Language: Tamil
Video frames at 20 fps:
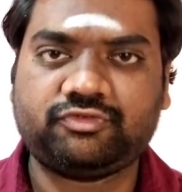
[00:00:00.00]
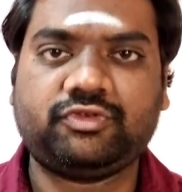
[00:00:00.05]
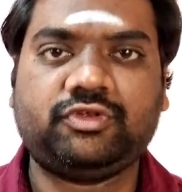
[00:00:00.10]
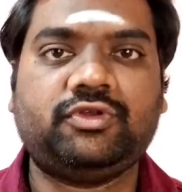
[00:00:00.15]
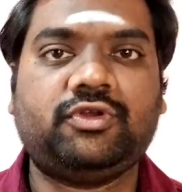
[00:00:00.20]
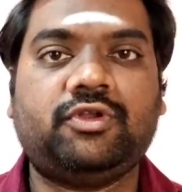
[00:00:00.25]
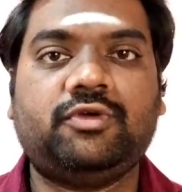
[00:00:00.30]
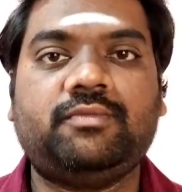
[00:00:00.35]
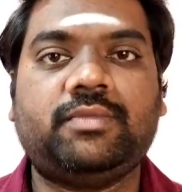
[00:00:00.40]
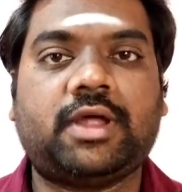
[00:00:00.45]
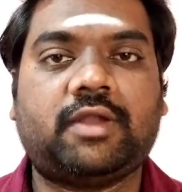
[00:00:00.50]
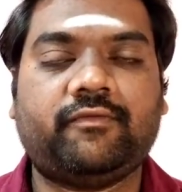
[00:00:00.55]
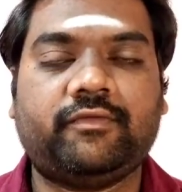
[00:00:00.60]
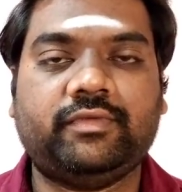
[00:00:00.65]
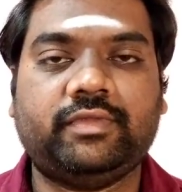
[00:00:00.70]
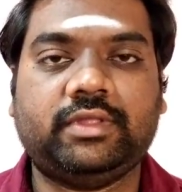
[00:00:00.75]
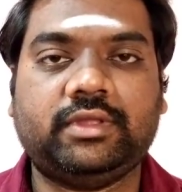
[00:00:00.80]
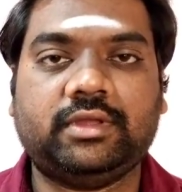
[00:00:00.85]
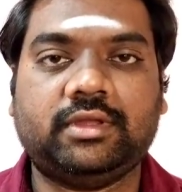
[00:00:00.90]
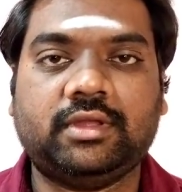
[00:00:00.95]
விஷயங்களும் நான்
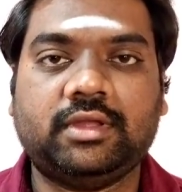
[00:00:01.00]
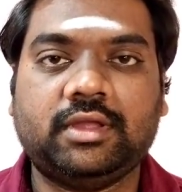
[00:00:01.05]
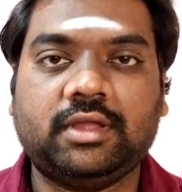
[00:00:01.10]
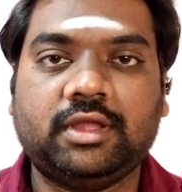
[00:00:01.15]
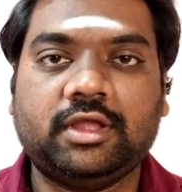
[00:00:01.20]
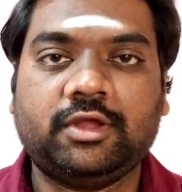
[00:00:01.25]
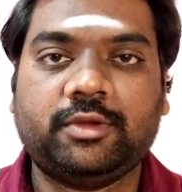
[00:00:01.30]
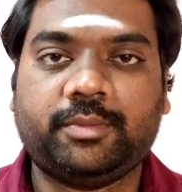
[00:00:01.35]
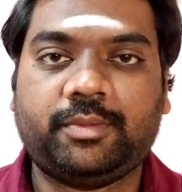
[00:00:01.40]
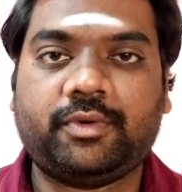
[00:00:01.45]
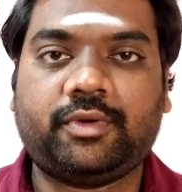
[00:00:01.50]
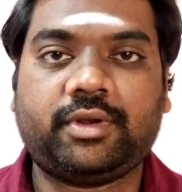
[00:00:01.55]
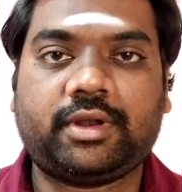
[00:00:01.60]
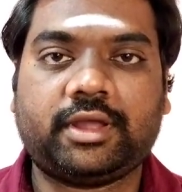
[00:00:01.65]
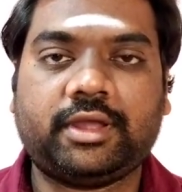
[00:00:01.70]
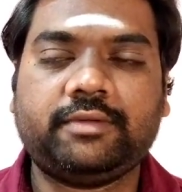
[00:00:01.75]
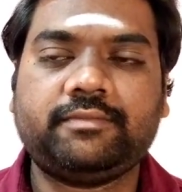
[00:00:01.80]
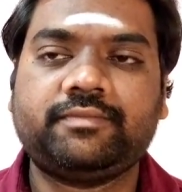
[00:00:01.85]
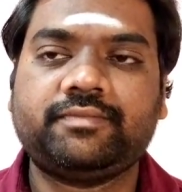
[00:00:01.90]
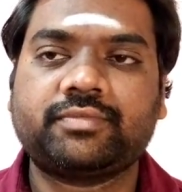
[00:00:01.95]
வந்து
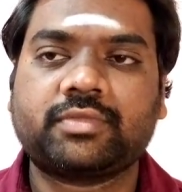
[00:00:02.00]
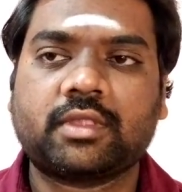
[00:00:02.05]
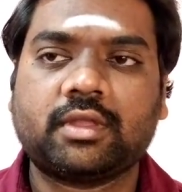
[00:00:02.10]
போடுறேன்